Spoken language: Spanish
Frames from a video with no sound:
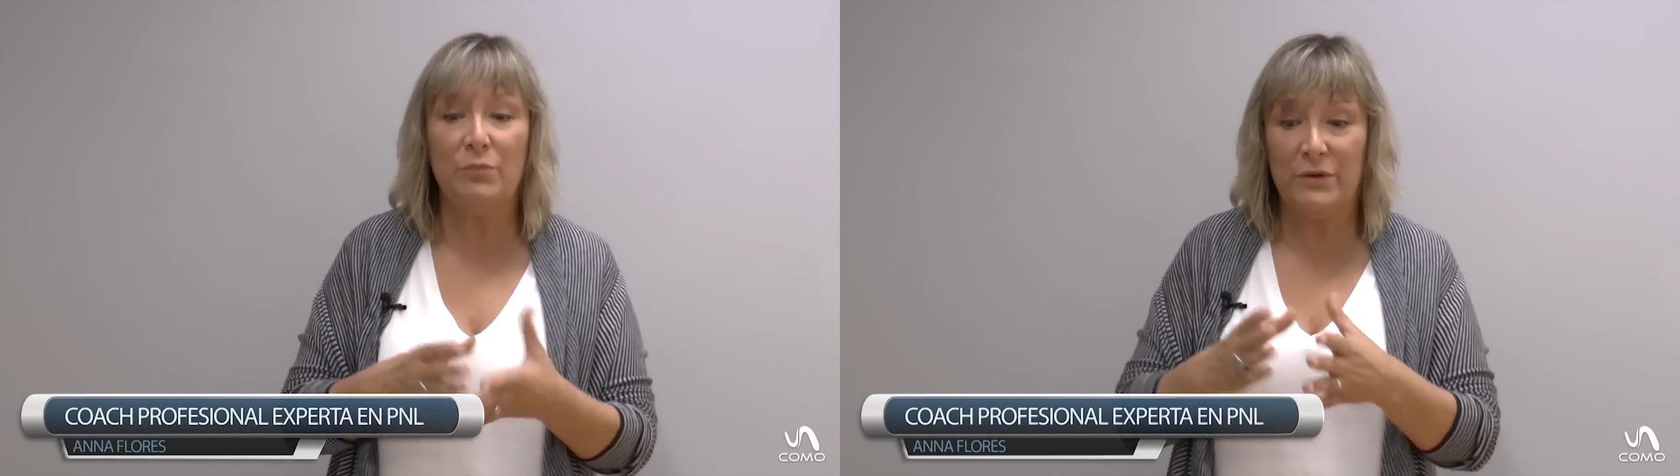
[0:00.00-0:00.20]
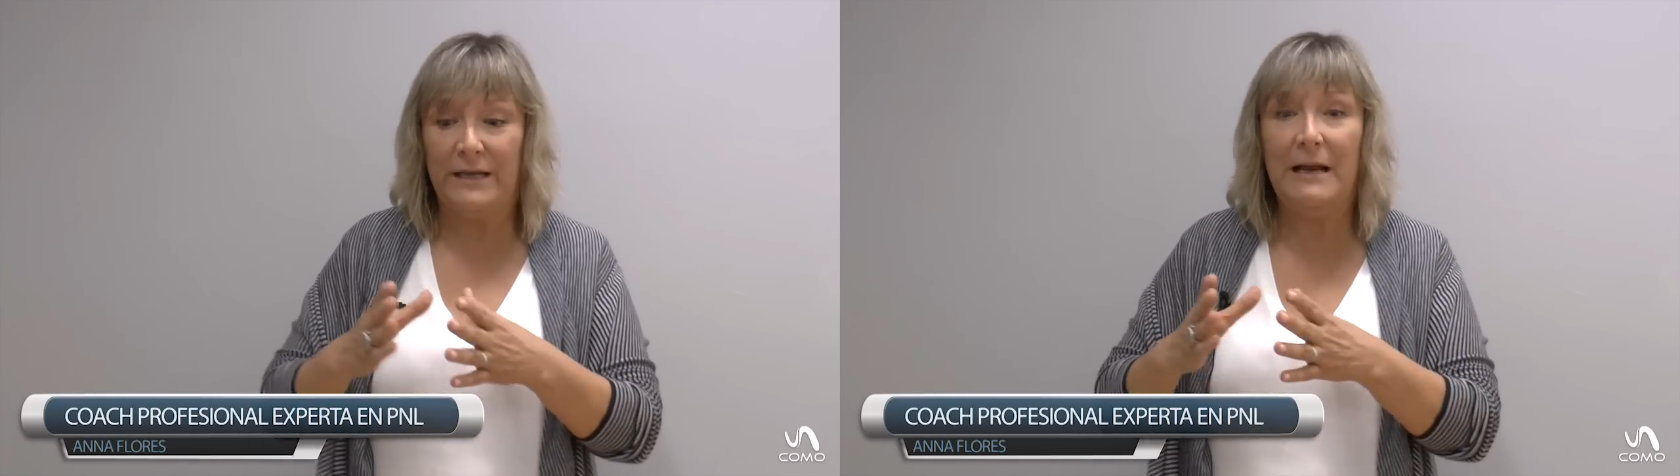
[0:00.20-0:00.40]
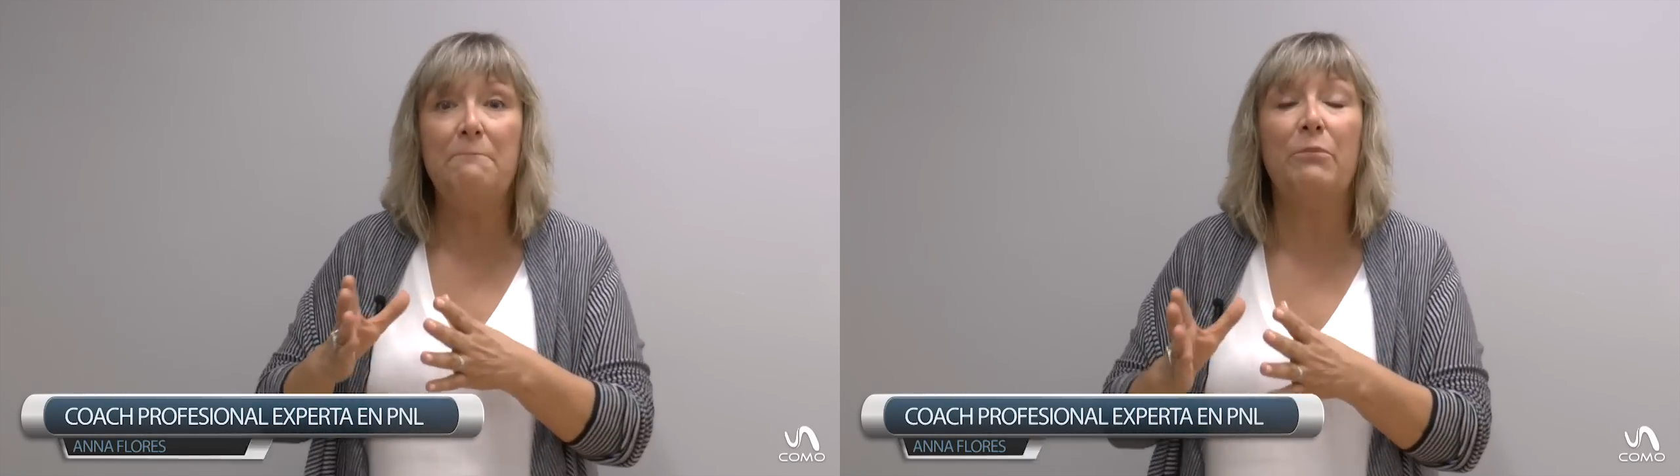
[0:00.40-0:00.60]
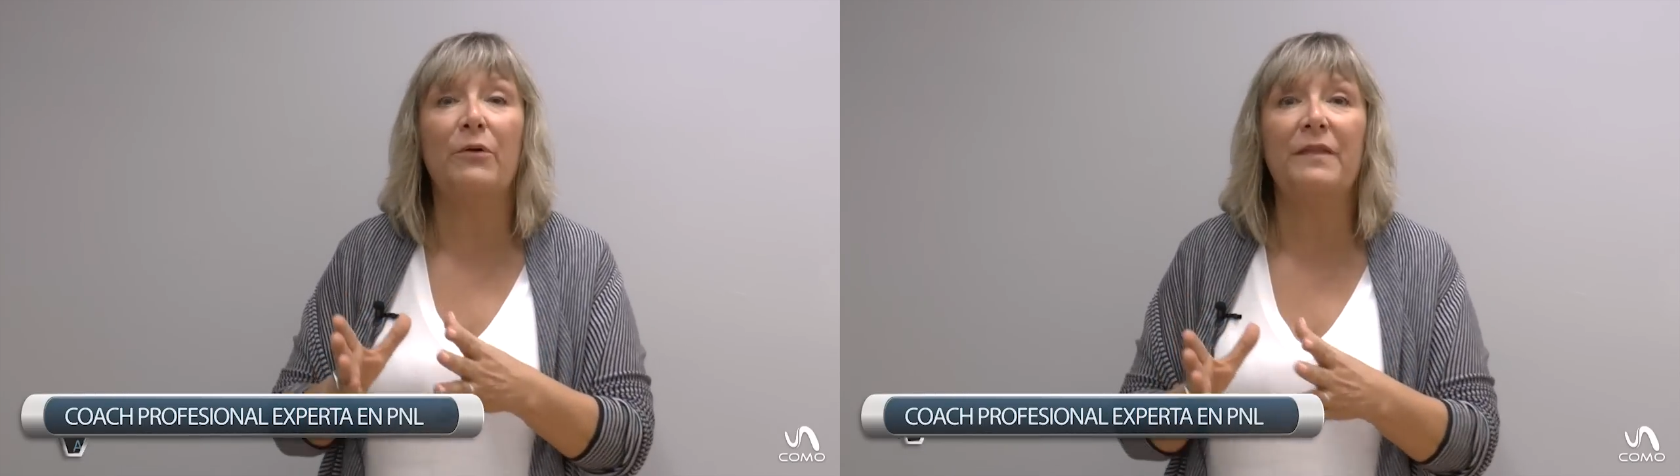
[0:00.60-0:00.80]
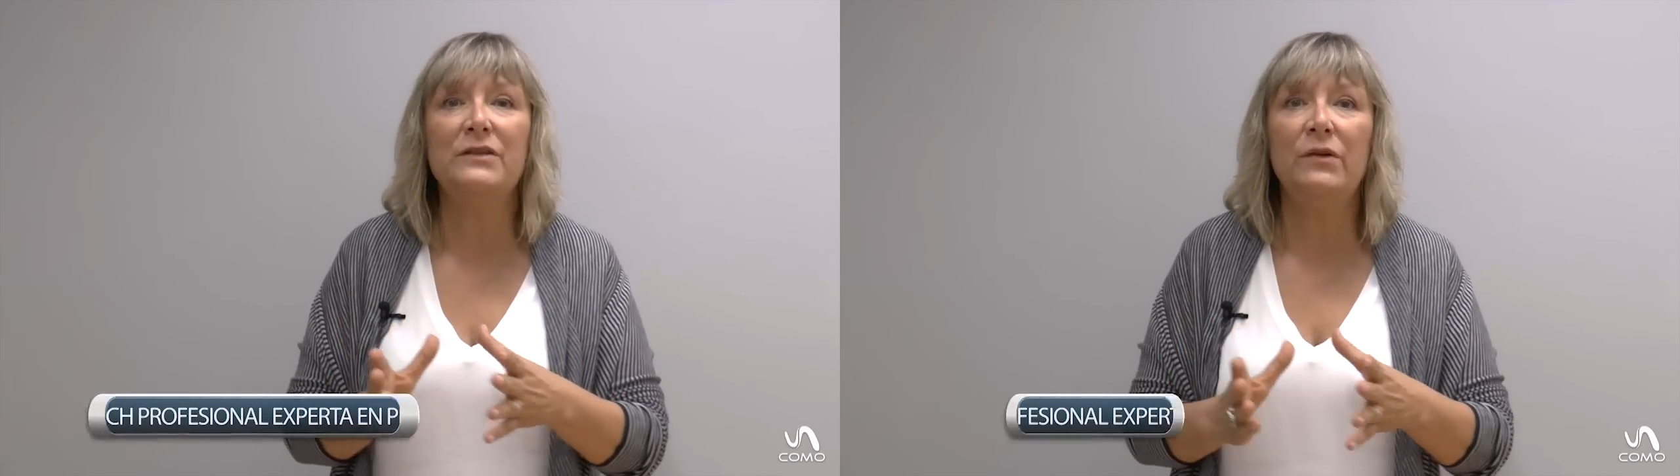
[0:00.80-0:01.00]
porque en el
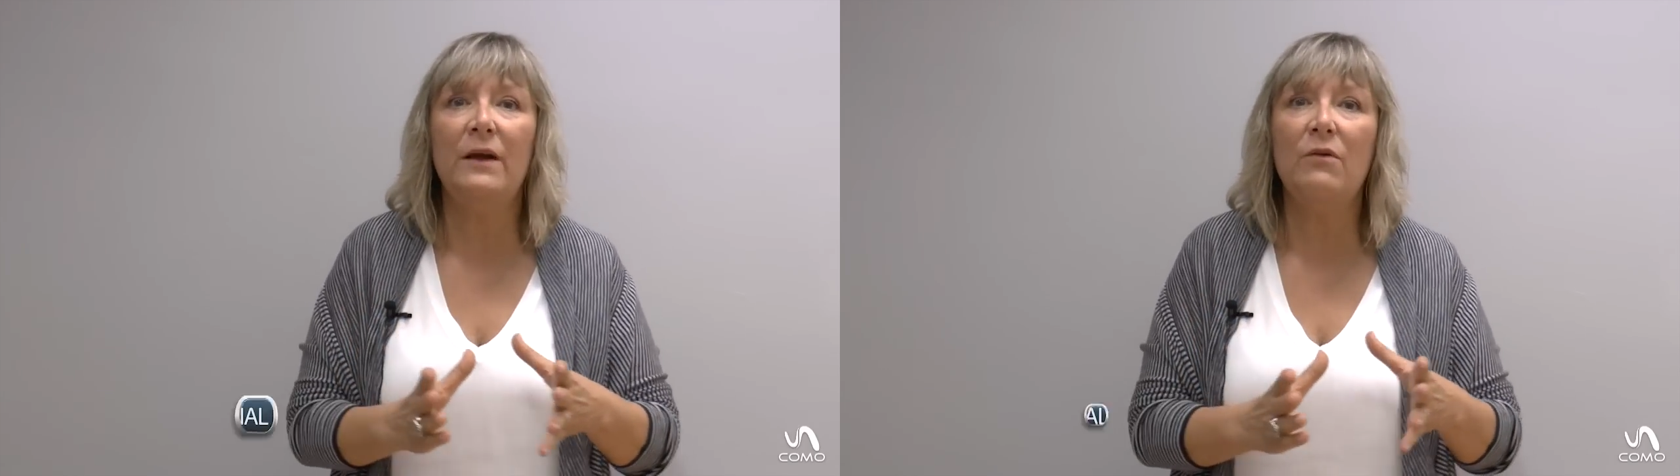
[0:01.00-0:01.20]
proceso de